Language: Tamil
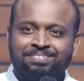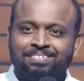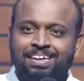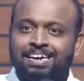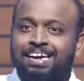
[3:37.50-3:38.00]

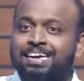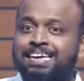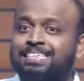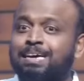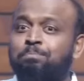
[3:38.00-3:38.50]
நான்
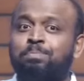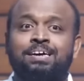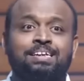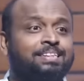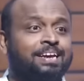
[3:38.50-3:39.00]
என்ன
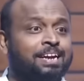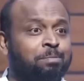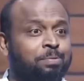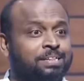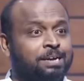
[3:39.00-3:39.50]
சம்பாதித்தேன்
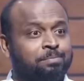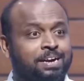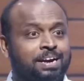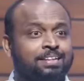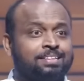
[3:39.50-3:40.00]
என்பதையும்
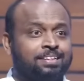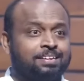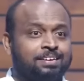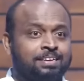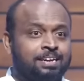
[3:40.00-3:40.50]

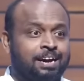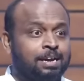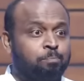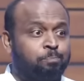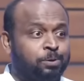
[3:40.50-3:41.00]
கடந்தது நான்
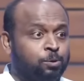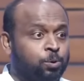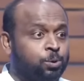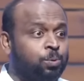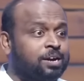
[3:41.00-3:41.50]
எப்படி
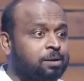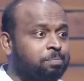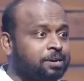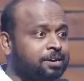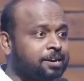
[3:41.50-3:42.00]

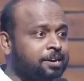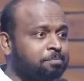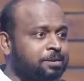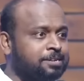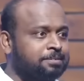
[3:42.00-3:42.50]
உருவாக்கப்படுகிறேன்
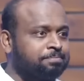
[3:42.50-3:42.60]
என்பது